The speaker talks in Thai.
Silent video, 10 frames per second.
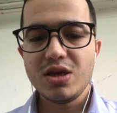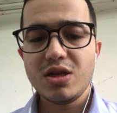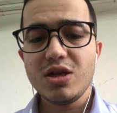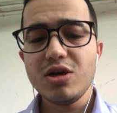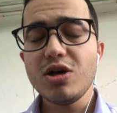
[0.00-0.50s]

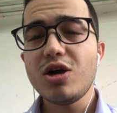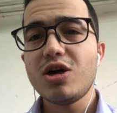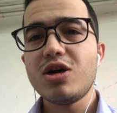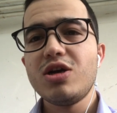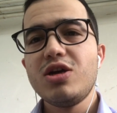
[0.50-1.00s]
แล้วก็
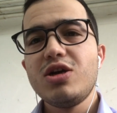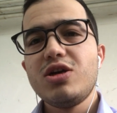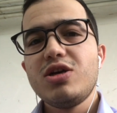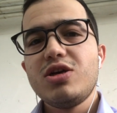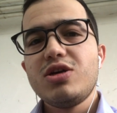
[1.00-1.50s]

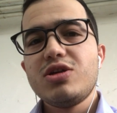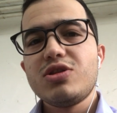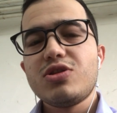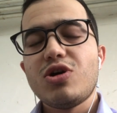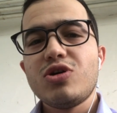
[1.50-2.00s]

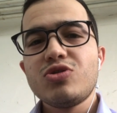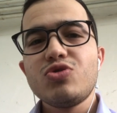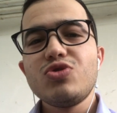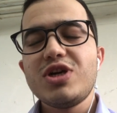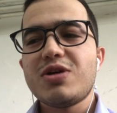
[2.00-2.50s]
ตอนคุ
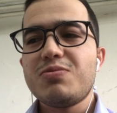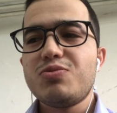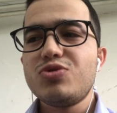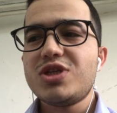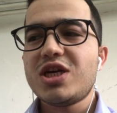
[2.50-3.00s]
ยกับ
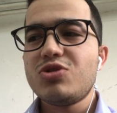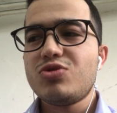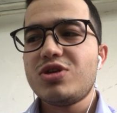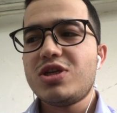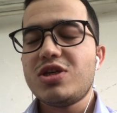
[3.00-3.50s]
ผู้ชายตุร
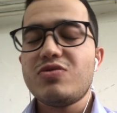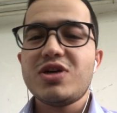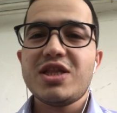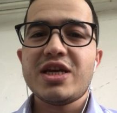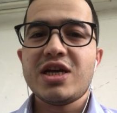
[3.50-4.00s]
กีหรือว่า
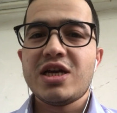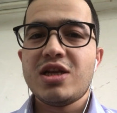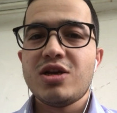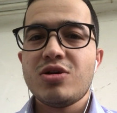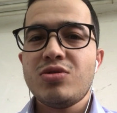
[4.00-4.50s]
แต่งงาน
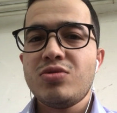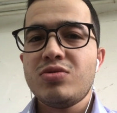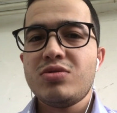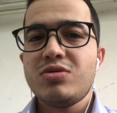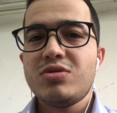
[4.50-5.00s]
แล้ว
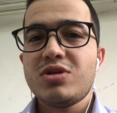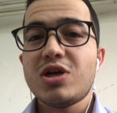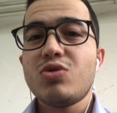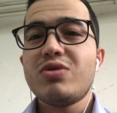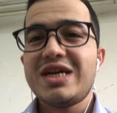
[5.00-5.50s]
เรา
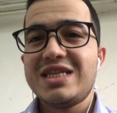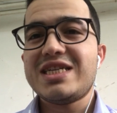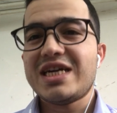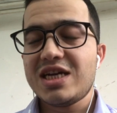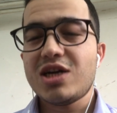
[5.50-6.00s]
ไว้ใจ
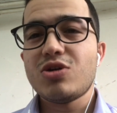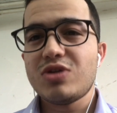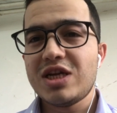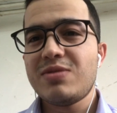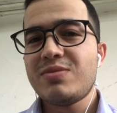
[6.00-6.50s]
เขา
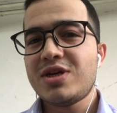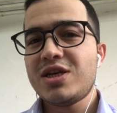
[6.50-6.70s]
ได้ไหม